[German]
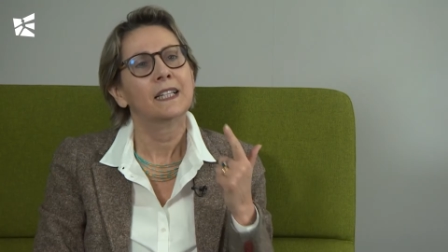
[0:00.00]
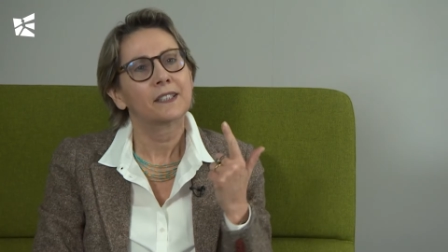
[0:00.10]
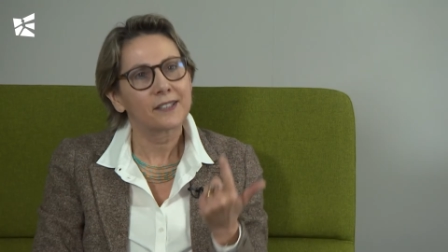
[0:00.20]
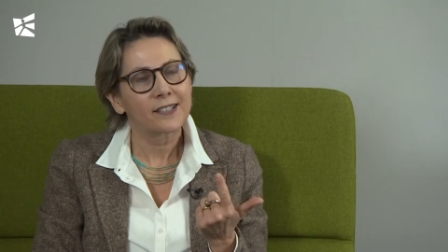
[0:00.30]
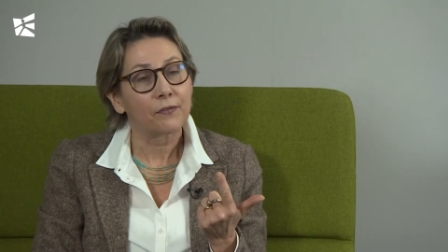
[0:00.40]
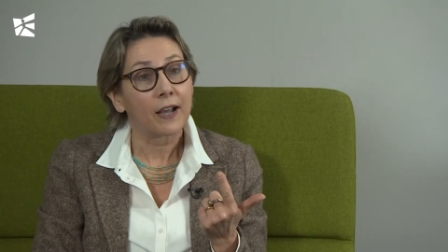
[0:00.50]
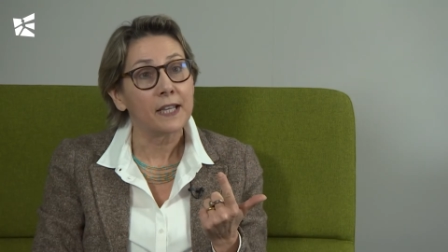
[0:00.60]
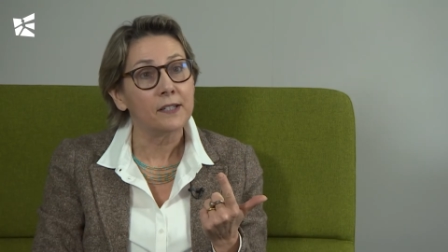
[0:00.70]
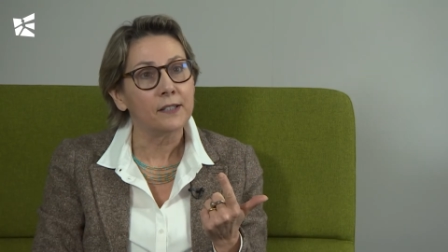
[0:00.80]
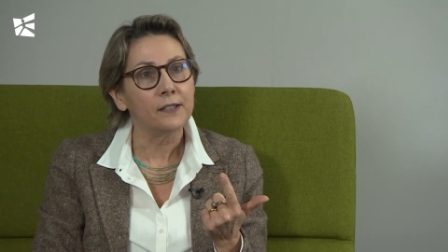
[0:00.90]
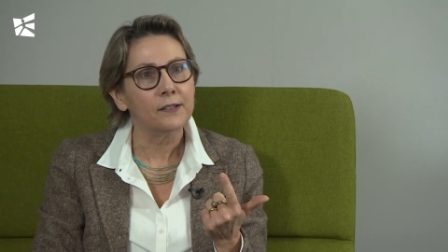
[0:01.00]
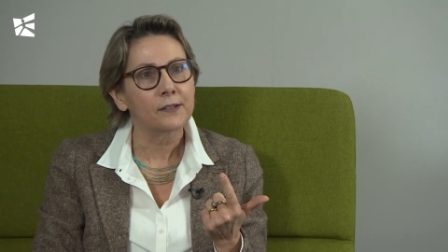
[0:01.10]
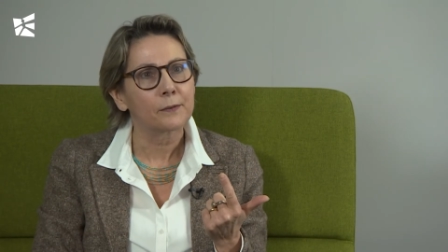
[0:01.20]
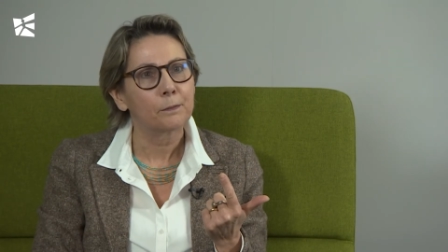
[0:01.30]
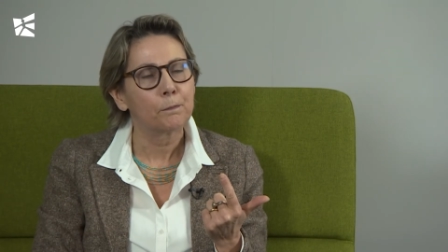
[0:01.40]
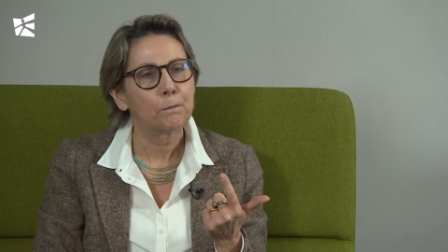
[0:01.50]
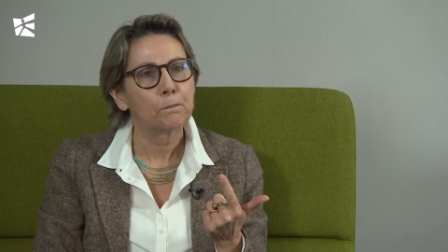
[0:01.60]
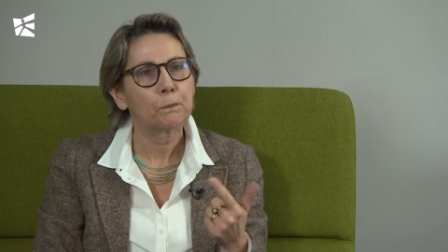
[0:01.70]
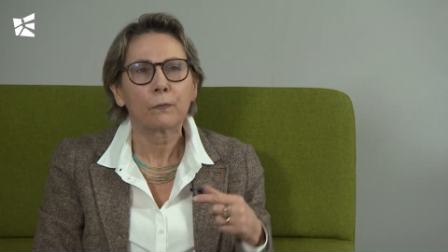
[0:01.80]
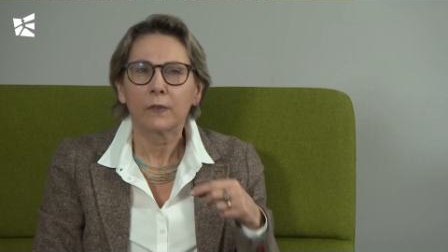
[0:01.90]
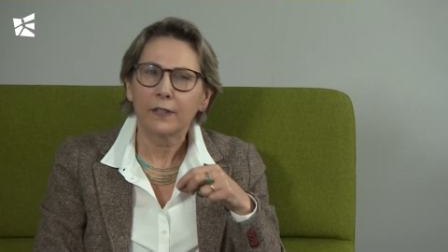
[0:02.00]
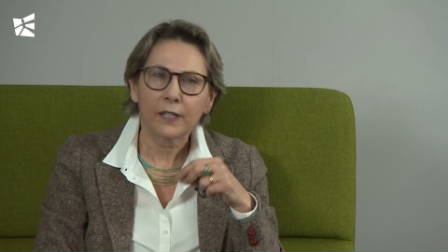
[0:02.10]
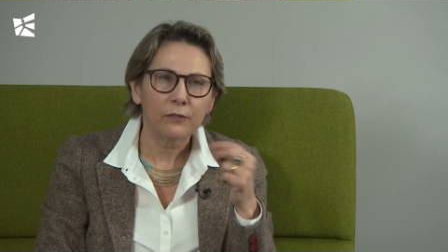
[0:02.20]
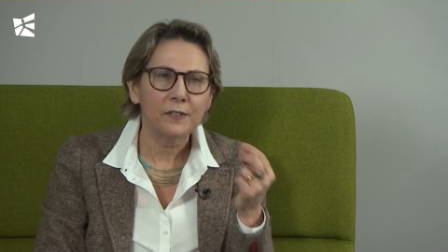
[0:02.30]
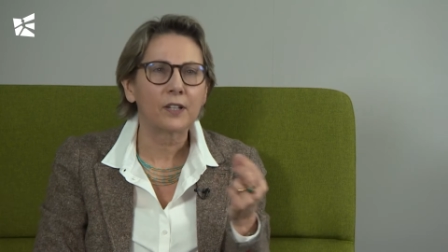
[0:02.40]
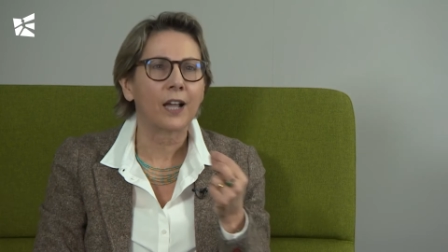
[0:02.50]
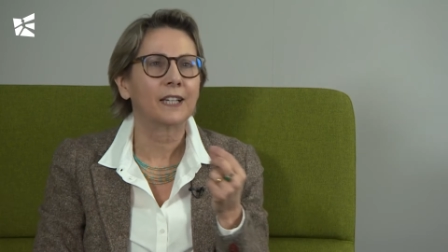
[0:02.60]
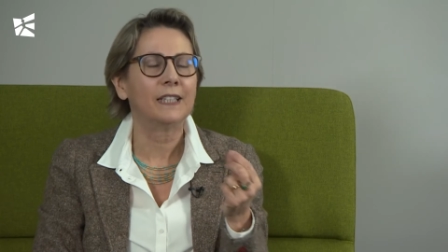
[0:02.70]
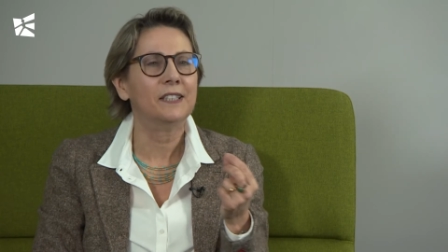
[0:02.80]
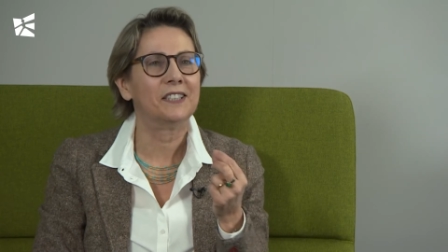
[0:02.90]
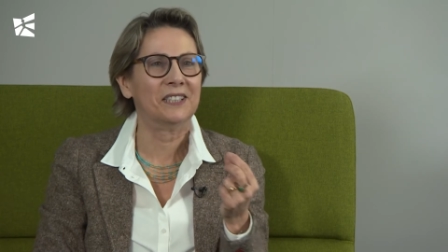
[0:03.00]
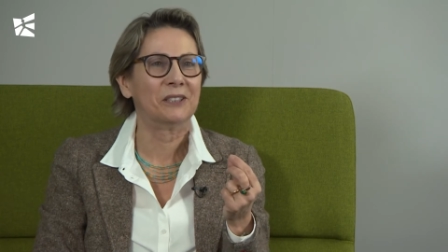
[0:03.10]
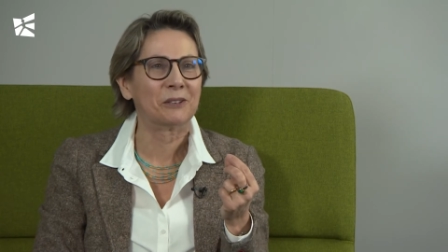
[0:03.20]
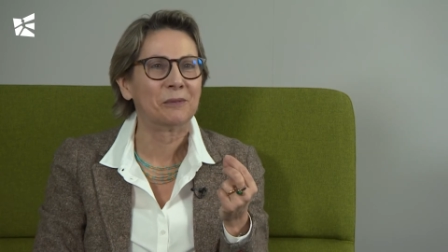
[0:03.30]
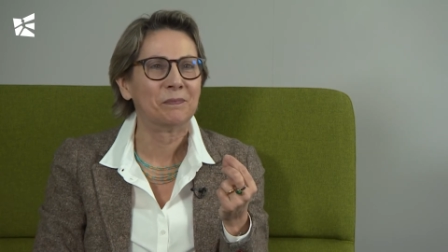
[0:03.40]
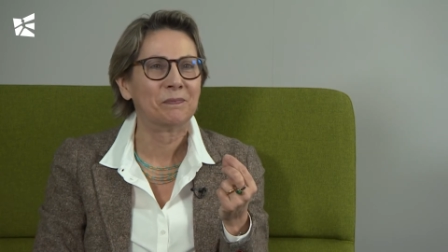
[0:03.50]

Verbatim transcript: Das zweite ist eine gewisse Agilität.